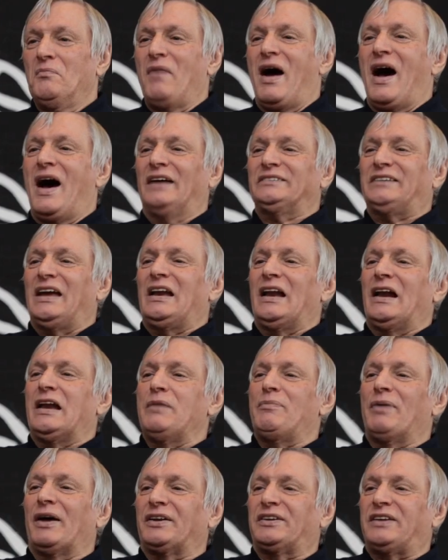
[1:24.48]
ma della
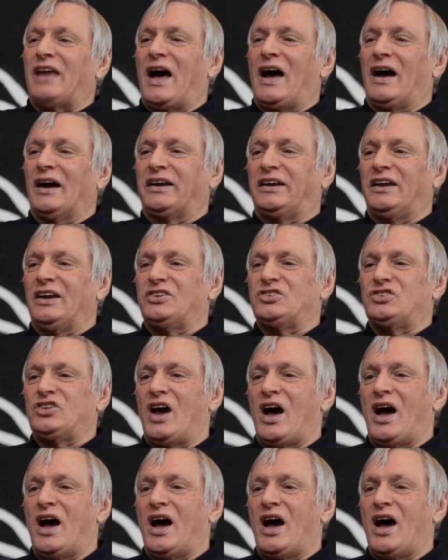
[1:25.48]
libertà che ci